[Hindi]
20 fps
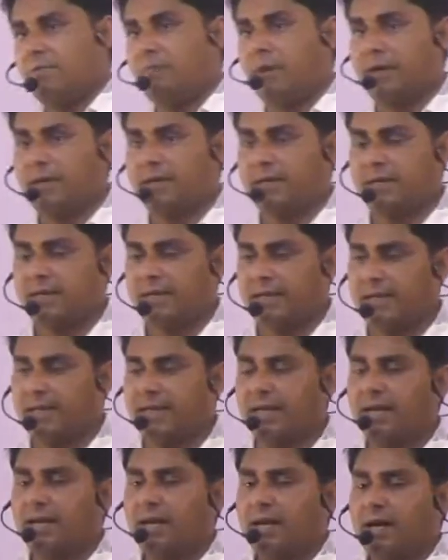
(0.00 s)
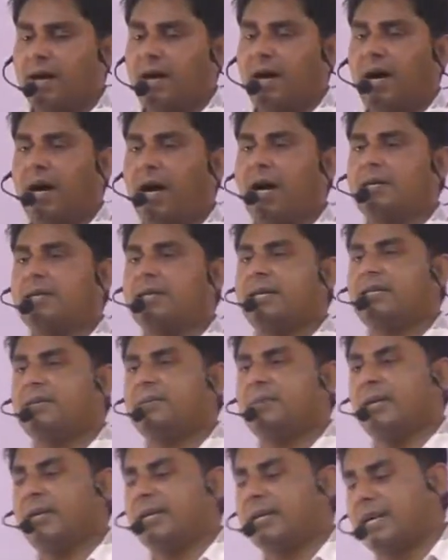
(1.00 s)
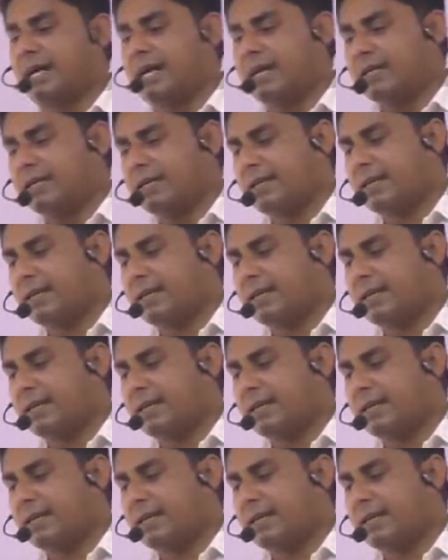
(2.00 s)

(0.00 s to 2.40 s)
पालन करते हैं आदर्श विलियन कहलाते